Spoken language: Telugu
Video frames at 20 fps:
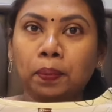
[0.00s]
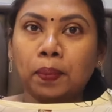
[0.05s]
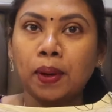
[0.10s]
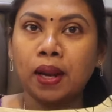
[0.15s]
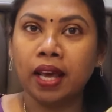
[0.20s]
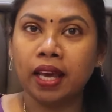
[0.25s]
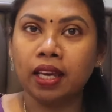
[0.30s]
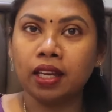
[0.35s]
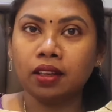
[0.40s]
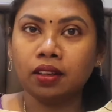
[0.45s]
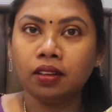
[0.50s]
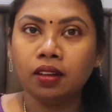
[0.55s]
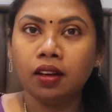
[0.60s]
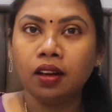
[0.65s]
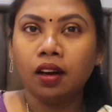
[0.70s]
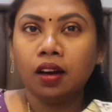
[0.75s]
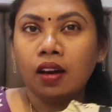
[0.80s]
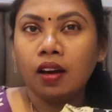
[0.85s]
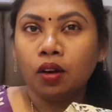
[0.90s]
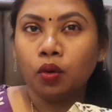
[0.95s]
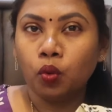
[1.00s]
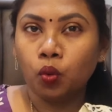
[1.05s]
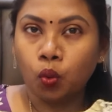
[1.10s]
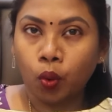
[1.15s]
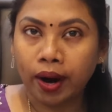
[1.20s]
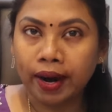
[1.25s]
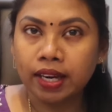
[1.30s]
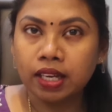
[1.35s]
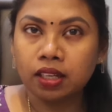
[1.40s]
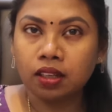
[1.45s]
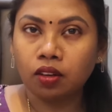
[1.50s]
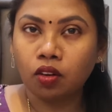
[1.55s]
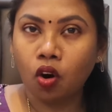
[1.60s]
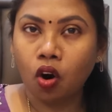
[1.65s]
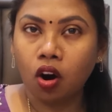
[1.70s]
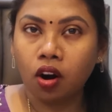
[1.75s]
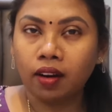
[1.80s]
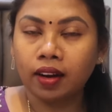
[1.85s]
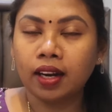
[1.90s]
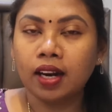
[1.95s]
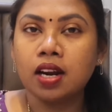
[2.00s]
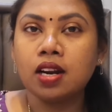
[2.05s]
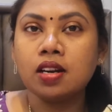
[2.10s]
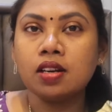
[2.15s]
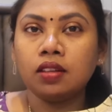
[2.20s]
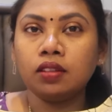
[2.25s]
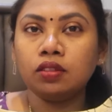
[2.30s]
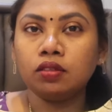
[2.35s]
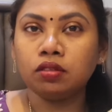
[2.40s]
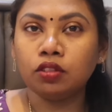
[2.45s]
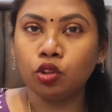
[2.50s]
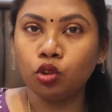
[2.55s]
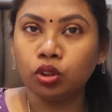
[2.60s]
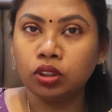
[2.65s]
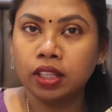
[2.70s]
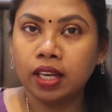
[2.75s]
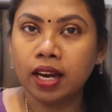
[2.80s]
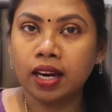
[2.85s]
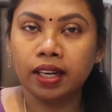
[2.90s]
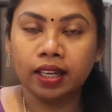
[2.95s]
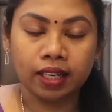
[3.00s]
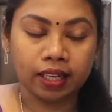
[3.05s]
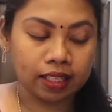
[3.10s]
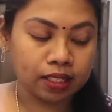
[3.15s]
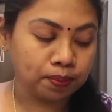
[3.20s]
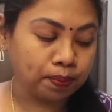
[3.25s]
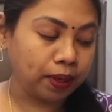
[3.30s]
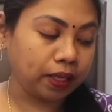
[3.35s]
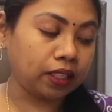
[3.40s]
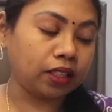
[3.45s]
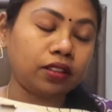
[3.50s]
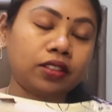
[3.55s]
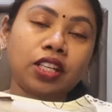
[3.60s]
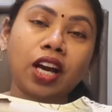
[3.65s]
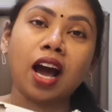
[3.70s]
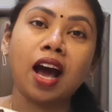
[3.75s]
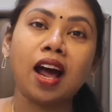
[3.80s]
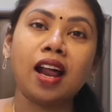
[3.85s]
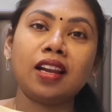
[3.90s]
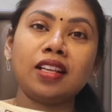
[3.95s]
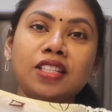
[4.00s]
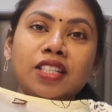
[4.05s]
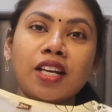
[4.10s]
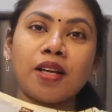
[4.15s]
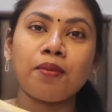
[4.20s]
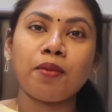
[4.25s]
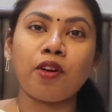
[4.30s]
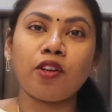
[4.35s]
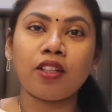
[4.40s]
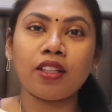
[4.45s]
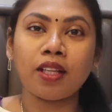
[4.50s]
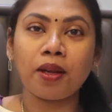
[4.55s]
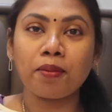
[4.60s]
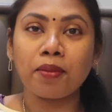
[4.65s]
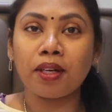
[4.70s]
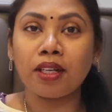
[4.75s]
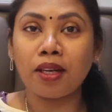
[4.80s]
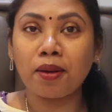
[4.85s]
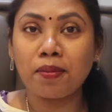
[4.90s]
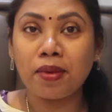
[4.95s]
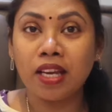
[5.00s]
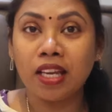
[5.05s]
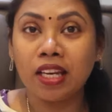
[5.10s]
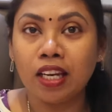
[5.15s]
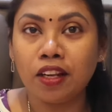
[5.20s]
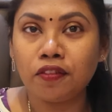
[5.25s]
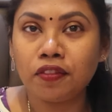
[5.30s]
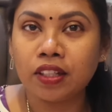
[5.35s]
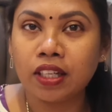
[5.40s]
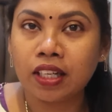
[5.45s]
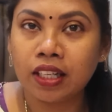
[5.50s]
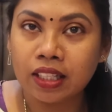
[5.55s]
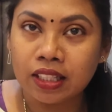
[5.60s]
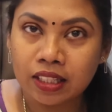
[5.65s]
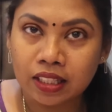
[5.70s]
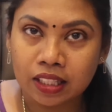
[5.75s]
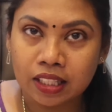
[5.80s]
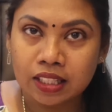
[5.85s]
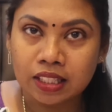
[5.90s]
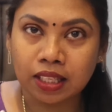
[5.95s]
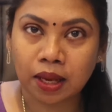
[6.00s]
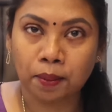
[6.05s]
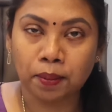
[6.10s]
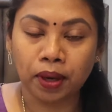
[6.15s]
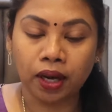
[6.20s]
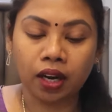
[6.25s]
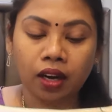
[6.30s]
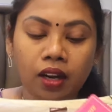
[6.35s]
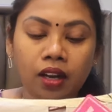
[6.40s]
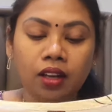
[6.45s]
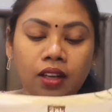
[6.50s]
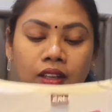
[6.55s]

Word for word: ప్లెయిన్ వై కాటన్ కుర్తీ అండ్ డ్రెస్ బట్ చాలా చాలా బాగుంటుంది అనమాట మెయిన్లీ ఫర్ ఇన్ ది సమ్మర్